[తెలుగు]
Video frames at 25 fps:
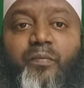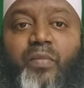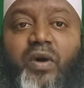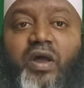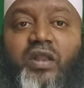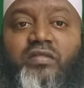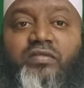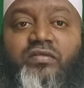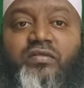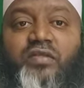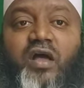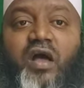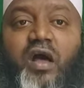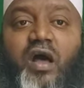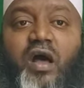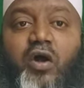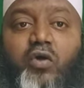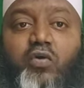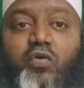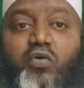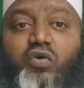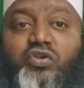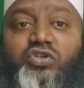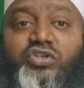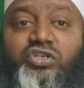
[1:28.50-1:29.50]
భర్త
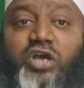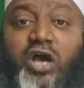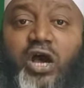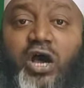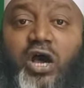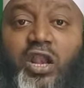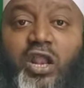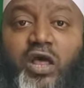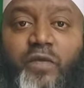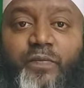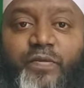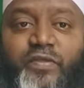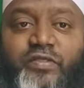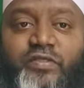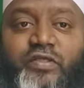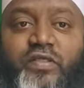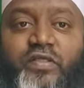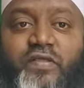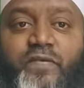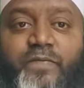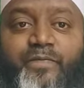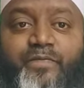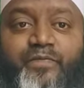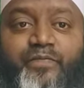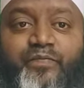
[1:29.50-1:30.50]
హక్కు చాలా
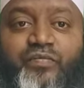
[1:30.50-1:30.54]
పెద్దది